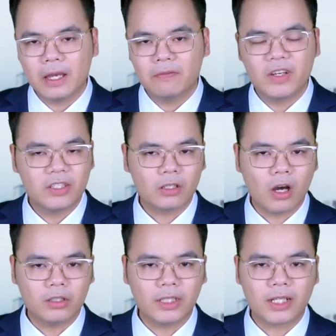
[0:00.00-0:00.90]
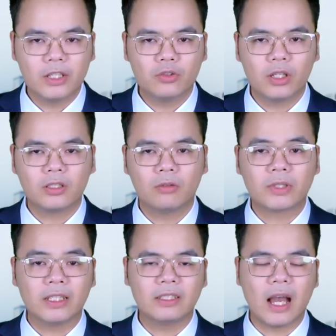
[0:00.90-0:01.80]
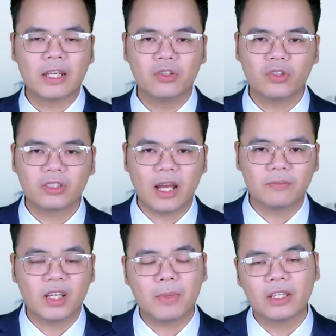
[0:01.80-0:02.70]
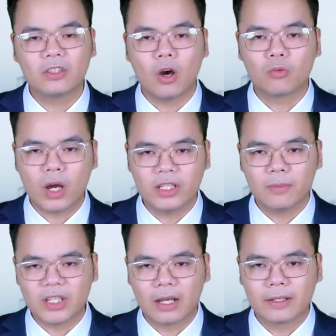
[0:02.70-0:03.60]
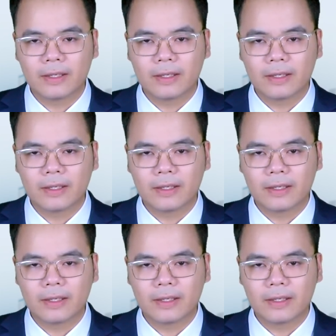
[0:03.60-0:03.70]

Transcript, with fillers: Vì trước đó thì kênh truyền thông cánh tả New York Times đã bày tỏ quan điểm rằng